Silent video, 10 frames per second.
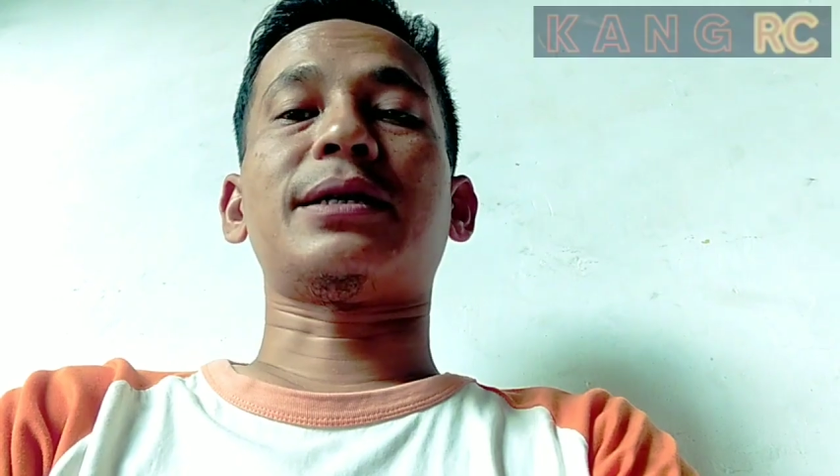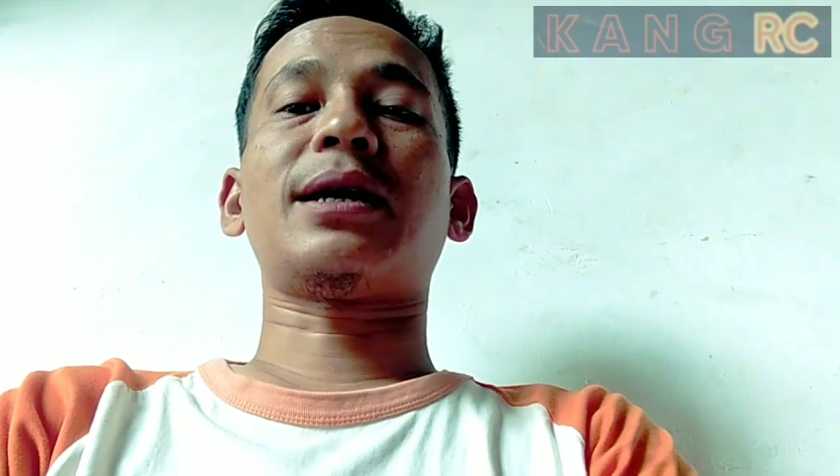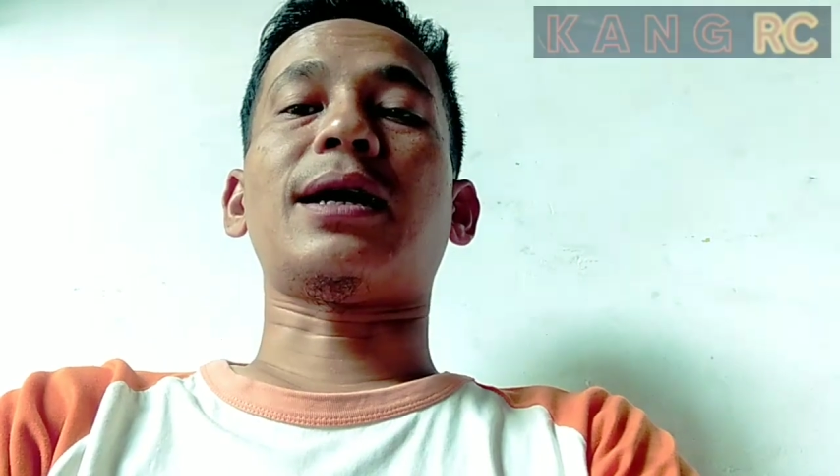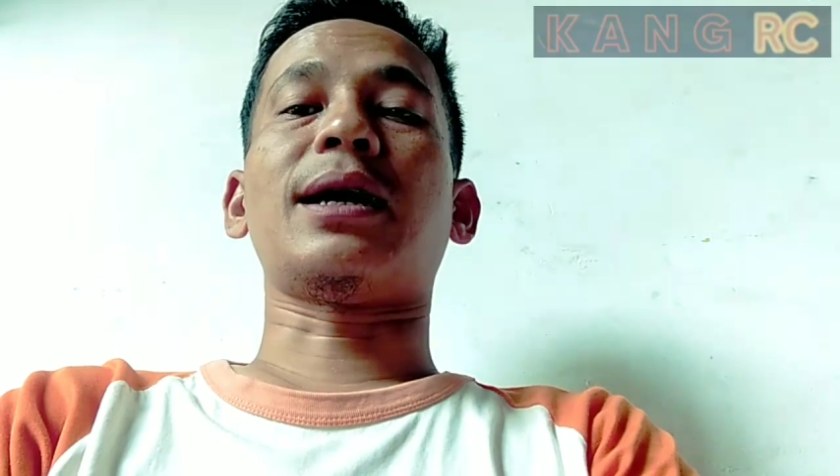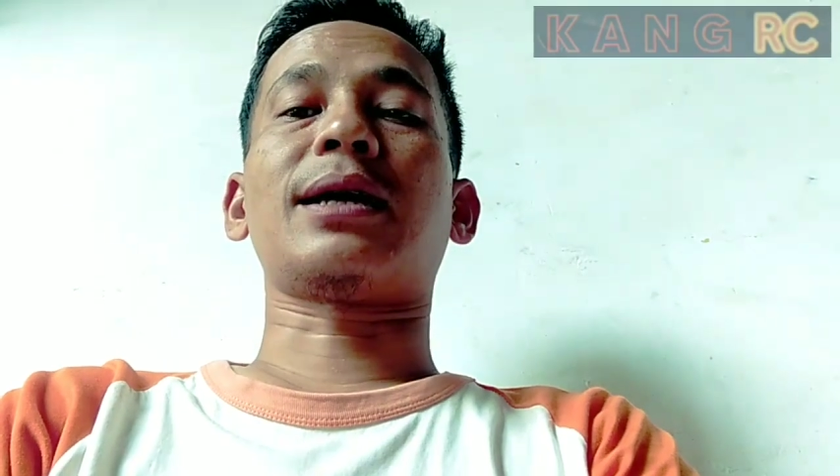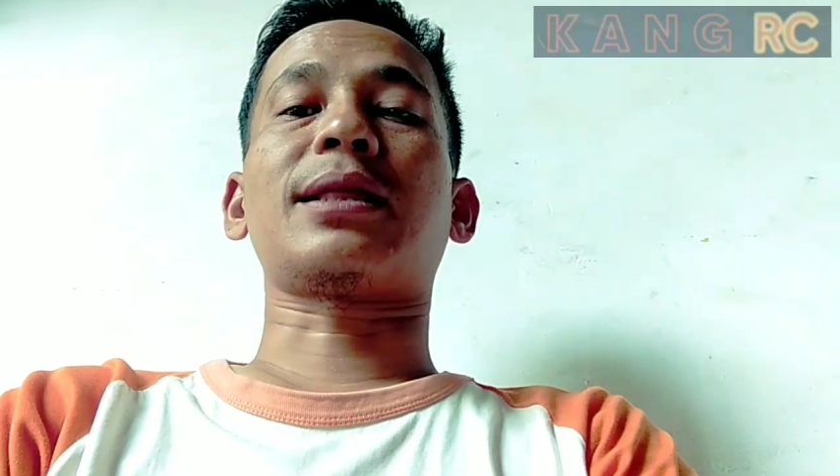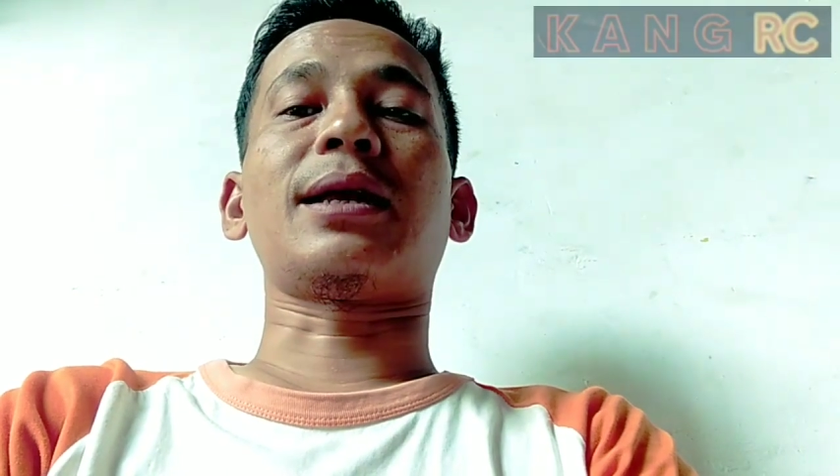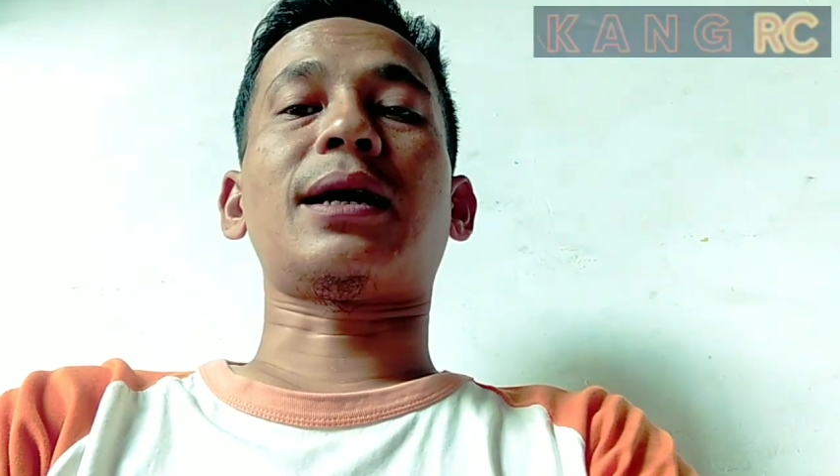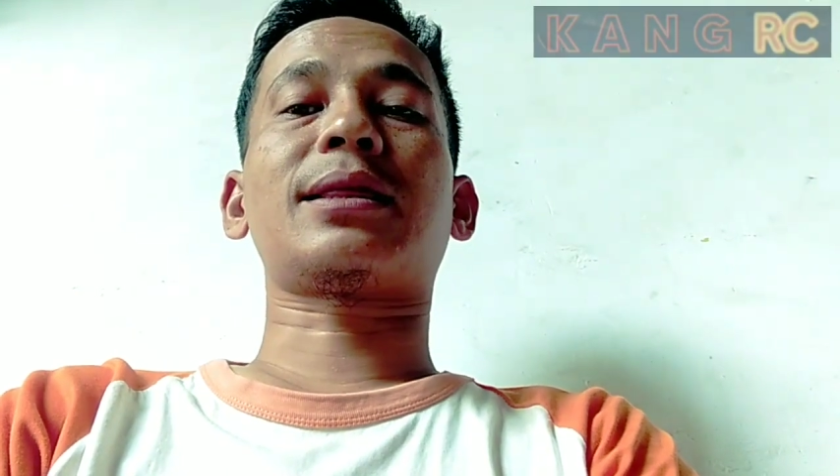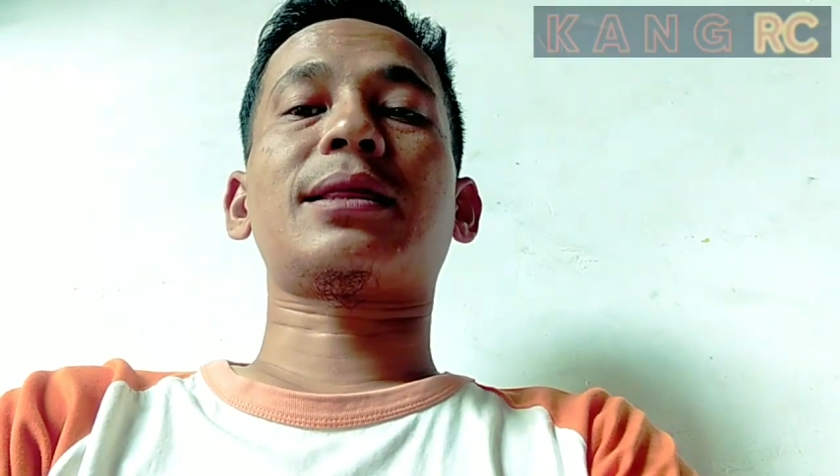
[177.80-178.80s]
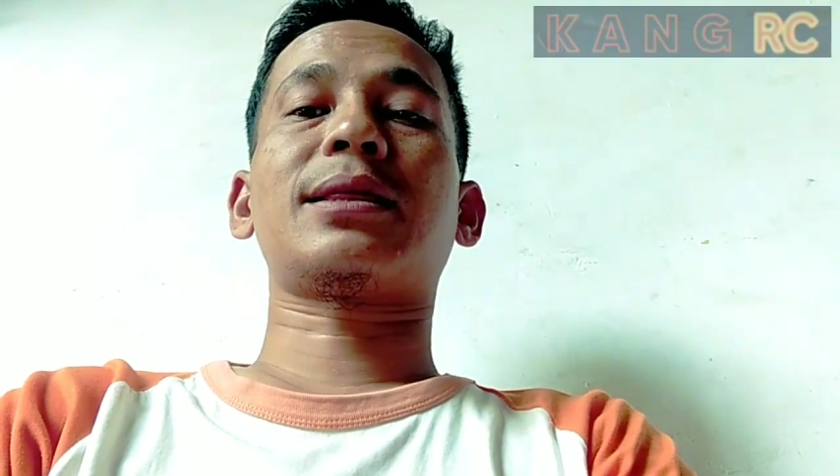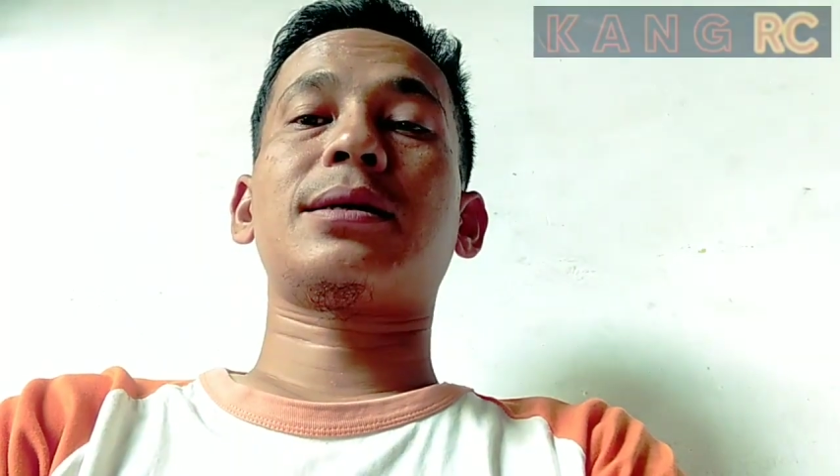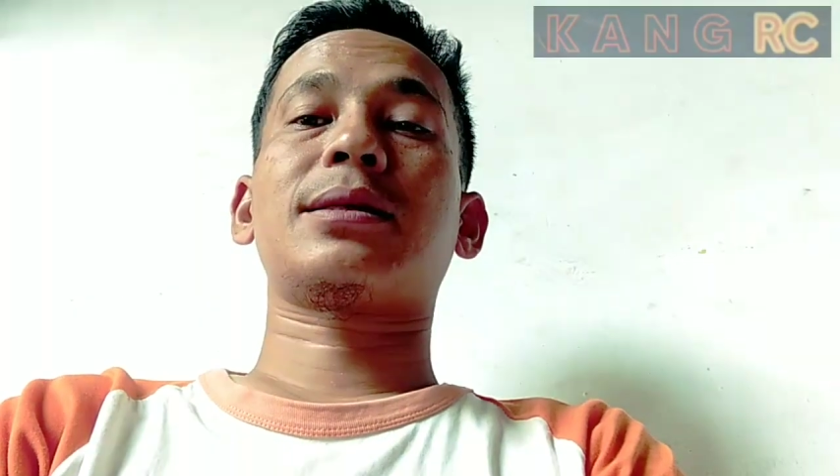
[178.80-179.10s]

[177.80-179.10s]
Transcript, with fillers: banyak alat-alat